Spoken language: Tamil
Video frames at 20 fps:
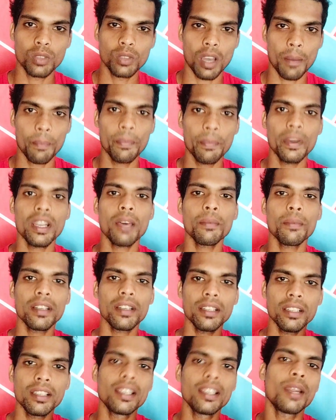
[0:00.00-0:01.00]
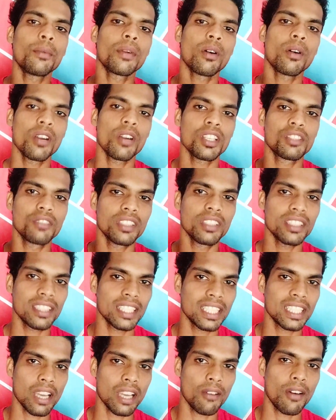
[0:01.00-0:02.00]
ஸோ அப்போ நமக்கு நம்மளோட ஆடியன்ஸ் வந்து
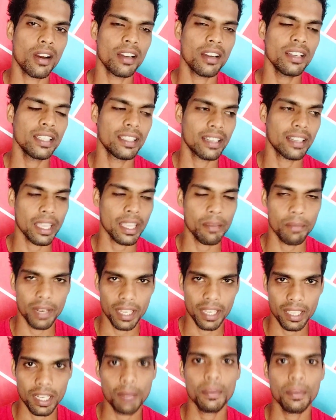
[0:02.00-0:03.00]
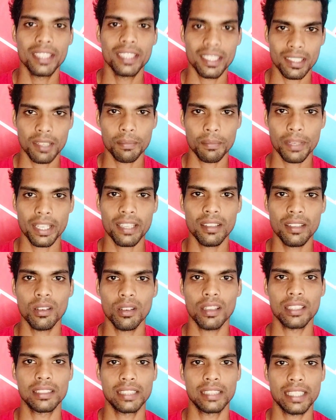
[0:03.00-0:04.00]
ரீச் ஆவாங்க நிறைய மணியை நம்ம ஜென்ரேட்
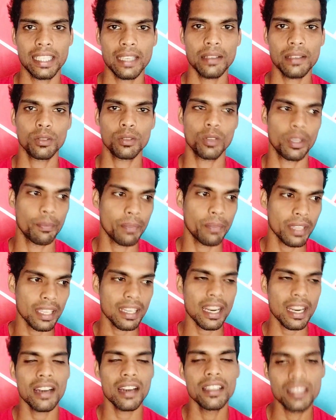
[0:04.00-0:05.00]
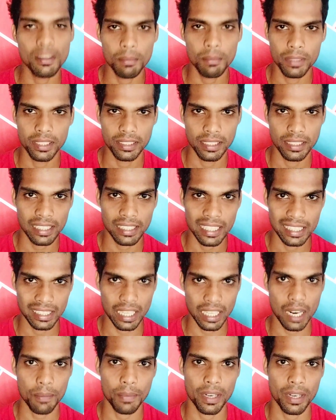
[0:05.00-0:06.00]
பண்ணிக்கலாம் சரியா ஸோ இப்போ தான் நான் இந்த பிஸ்னஸை
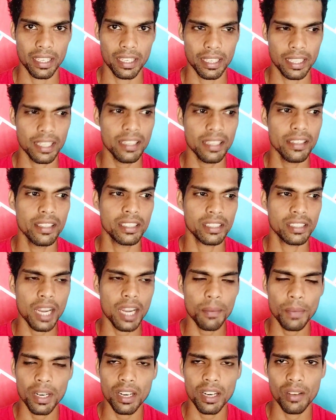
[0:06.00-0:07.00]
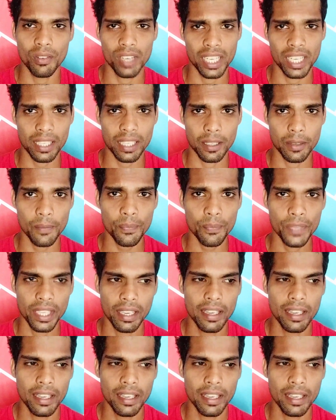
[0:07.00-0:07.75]
ஸ்டார்ட் பண்ணியிருக்கேன் ஸ்டார்ட் பண்ண வரைக்கும்